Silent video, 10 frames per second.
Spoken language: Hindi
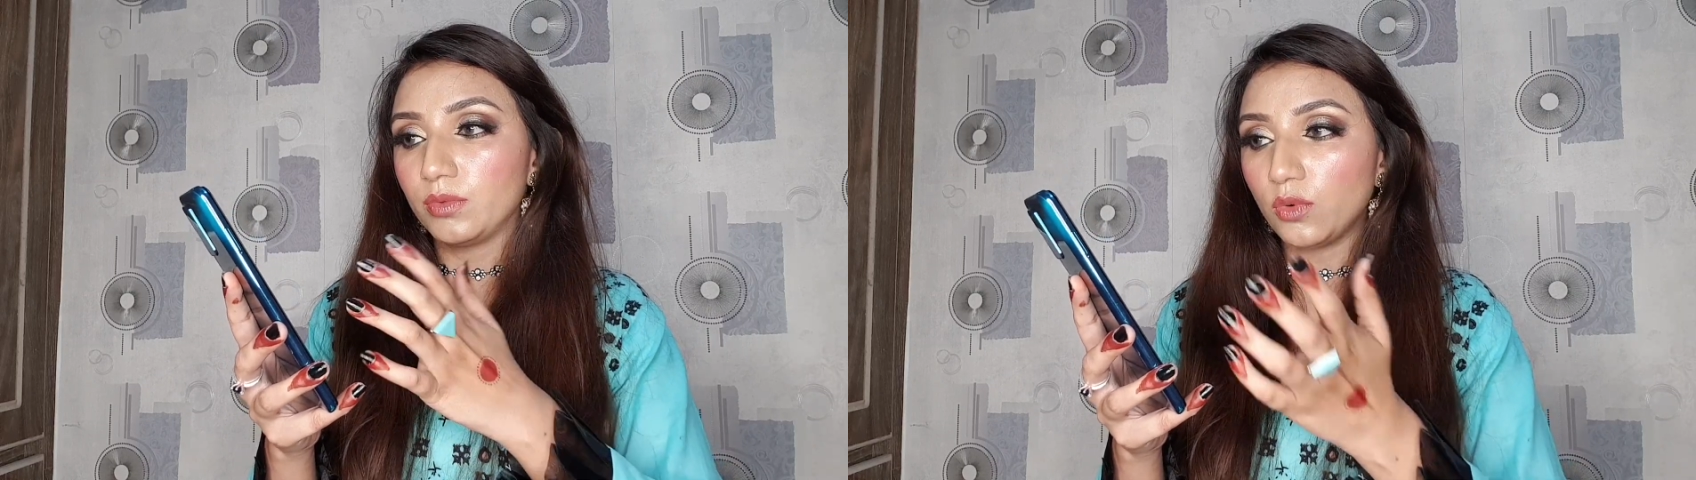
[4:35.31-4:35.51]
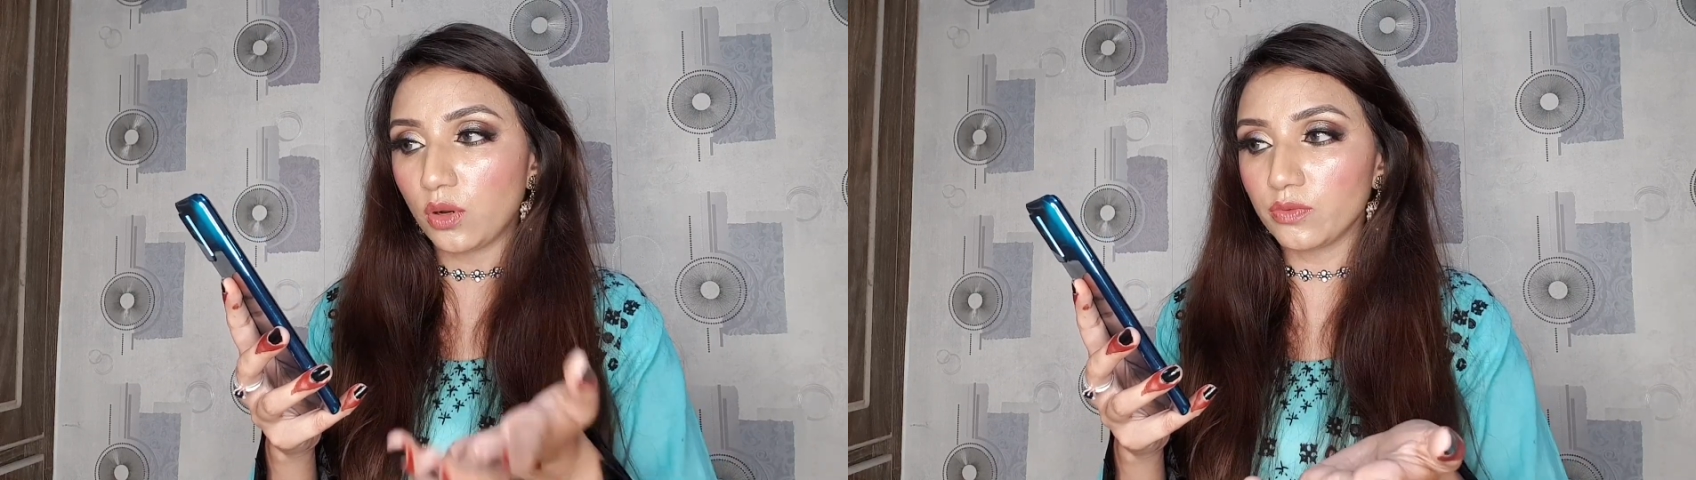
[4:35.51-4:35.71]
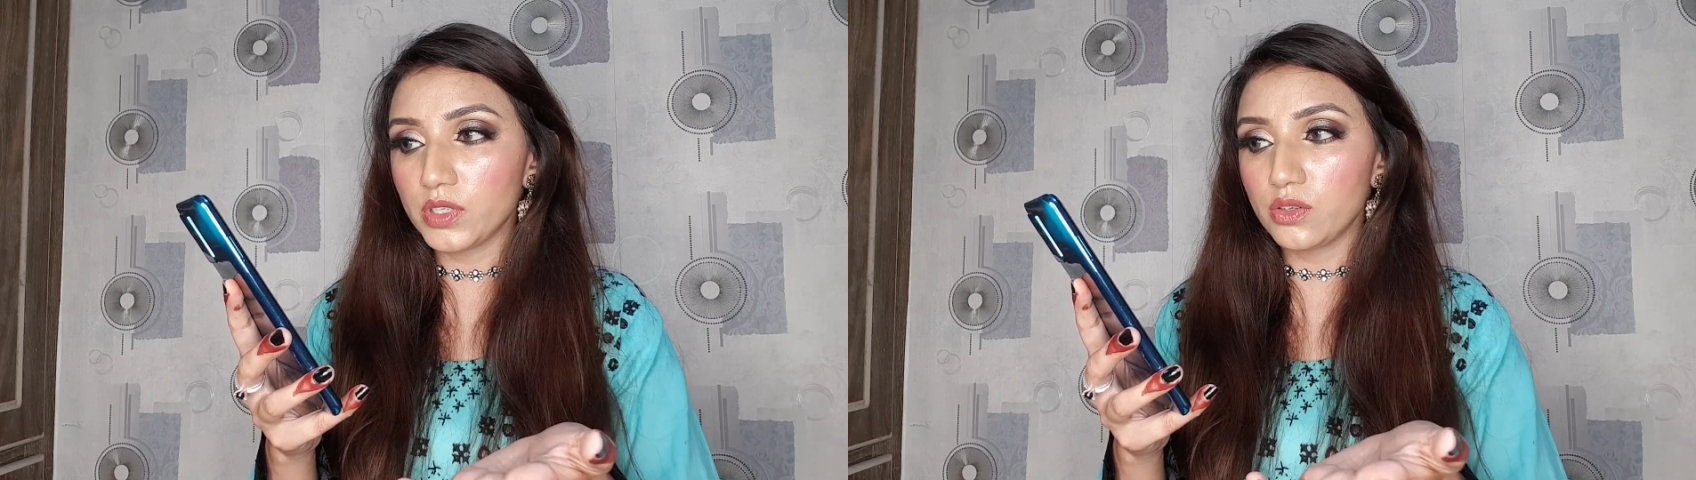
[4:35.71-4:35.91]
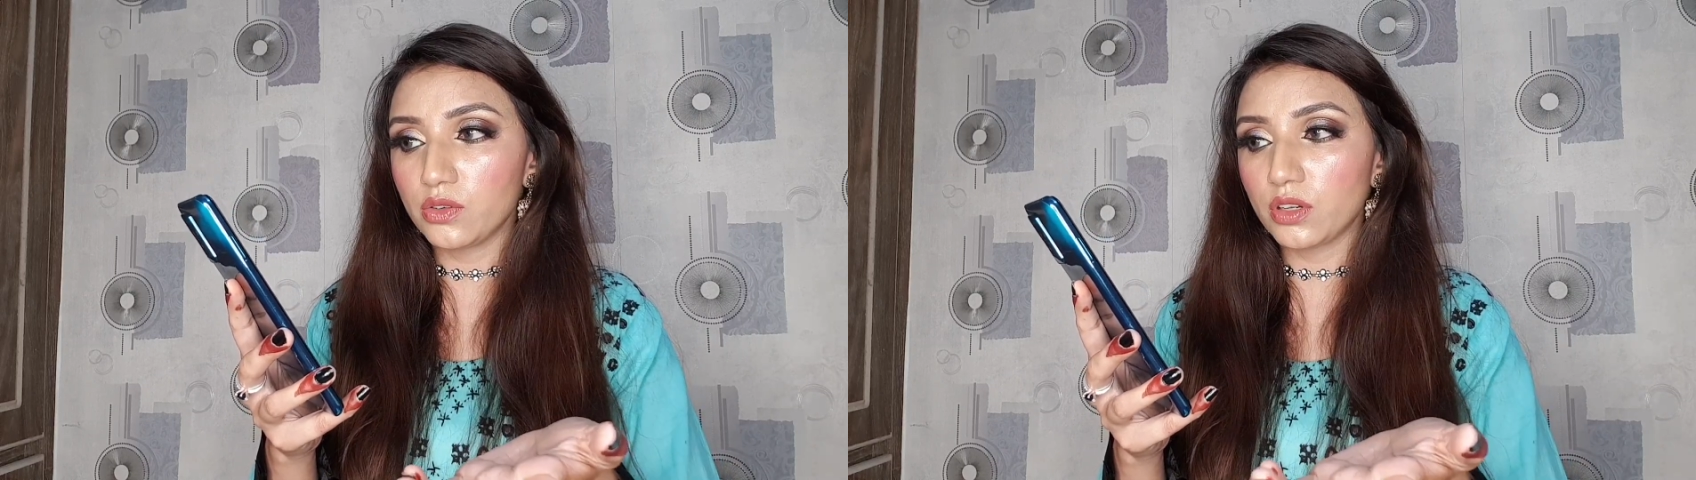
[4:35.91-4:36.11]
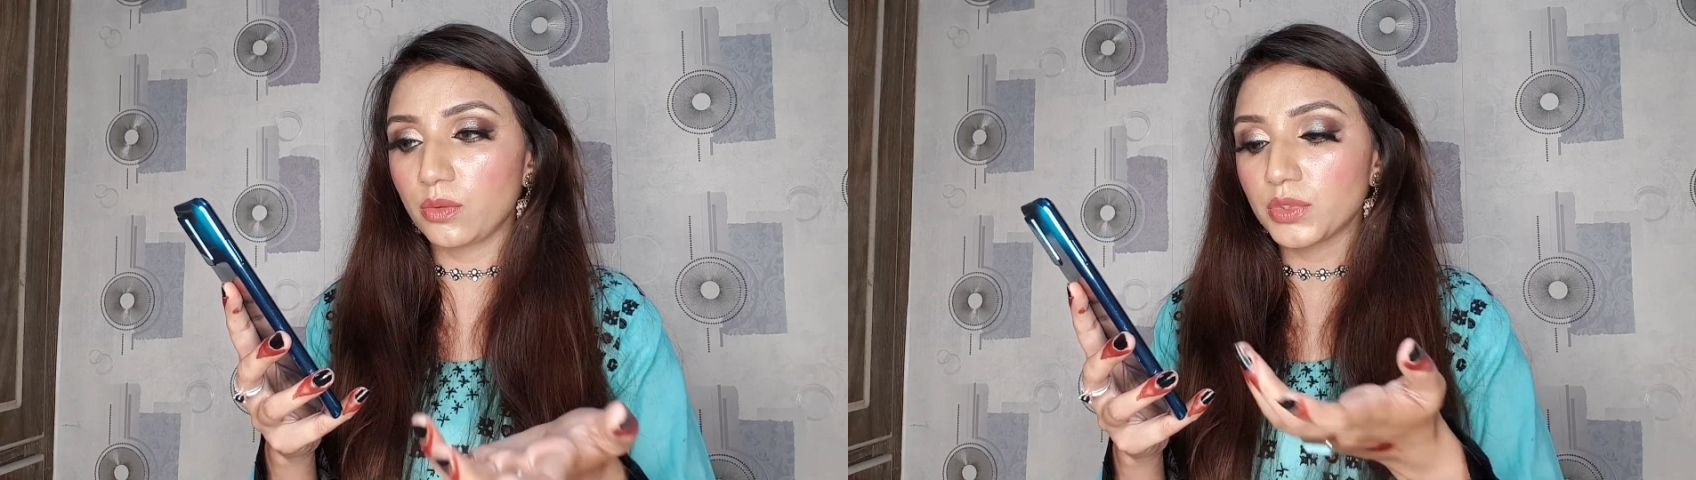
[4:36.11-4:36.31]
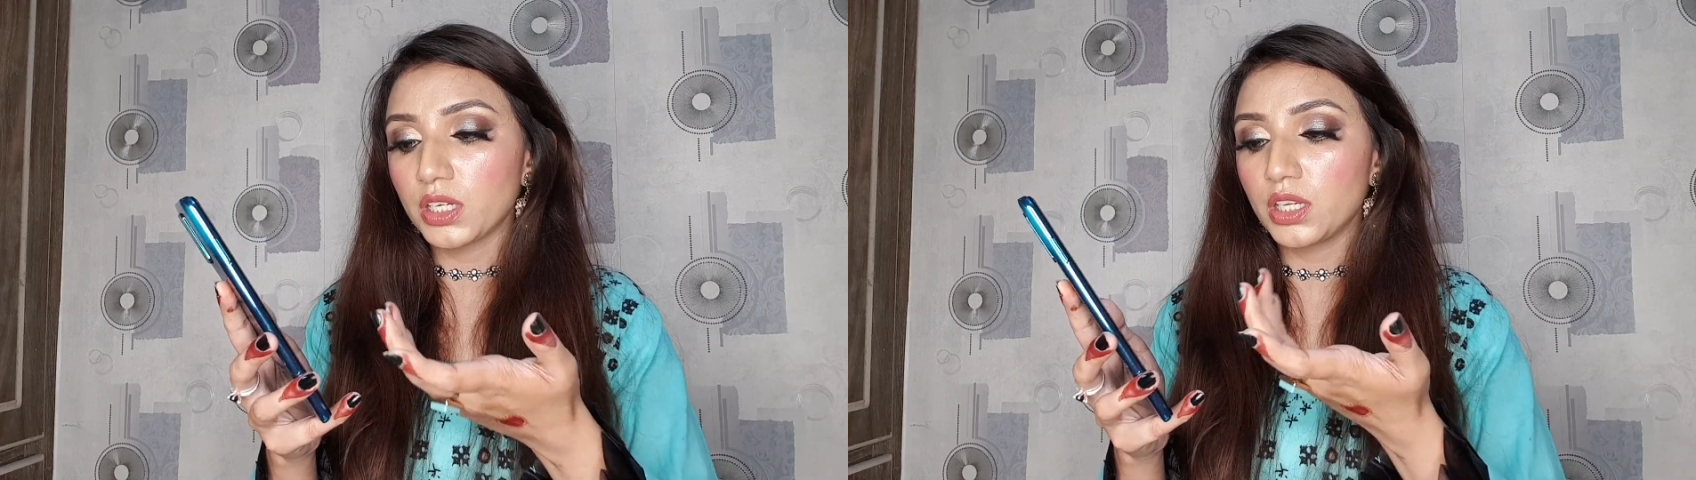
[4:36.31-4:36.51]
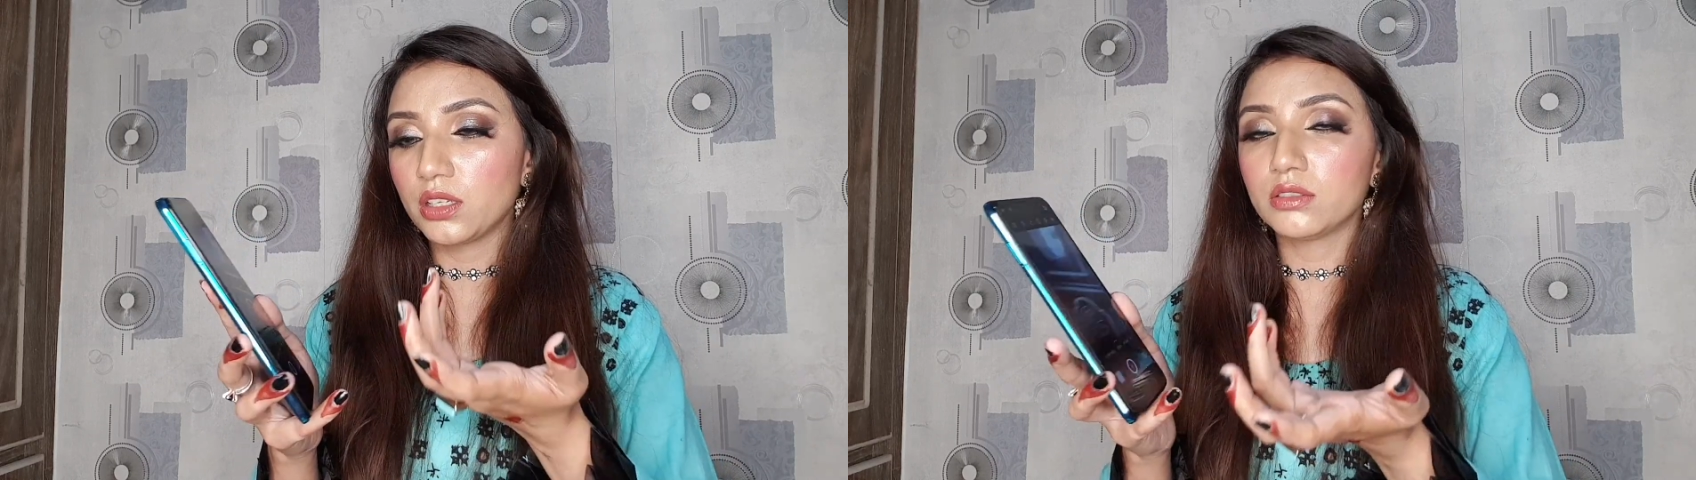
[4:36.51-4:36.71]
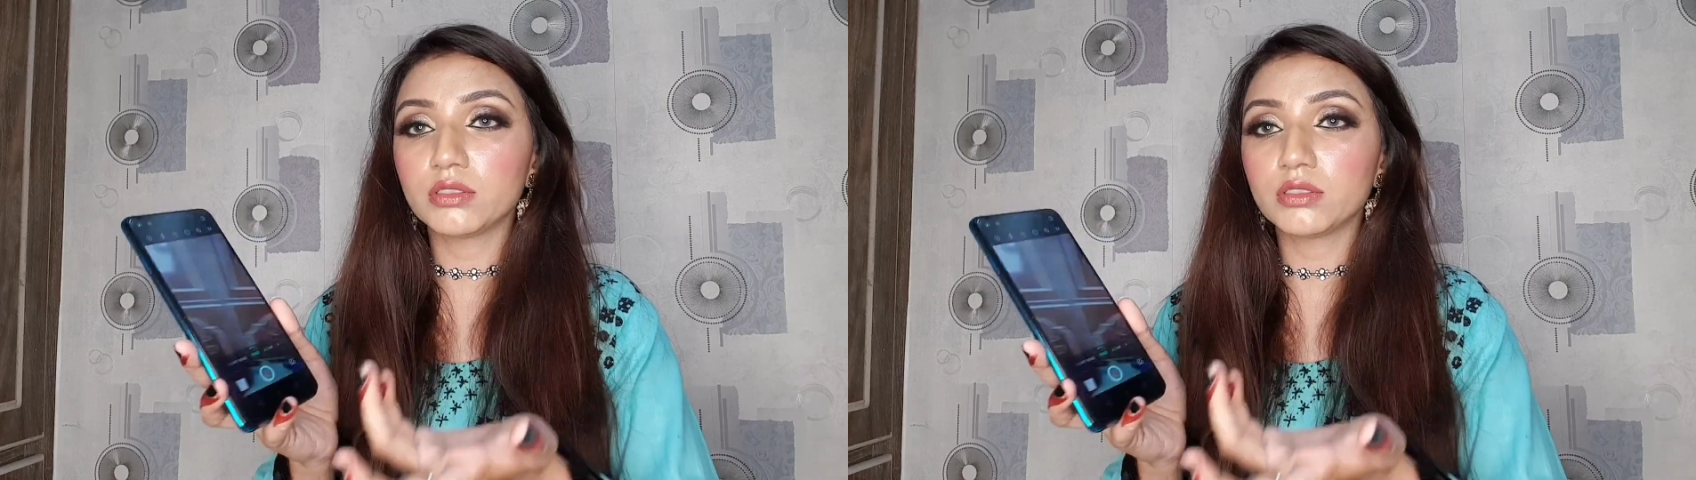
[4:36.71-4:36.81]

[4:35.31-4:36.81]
लॉन्ग वीडियो की ऑप्शन है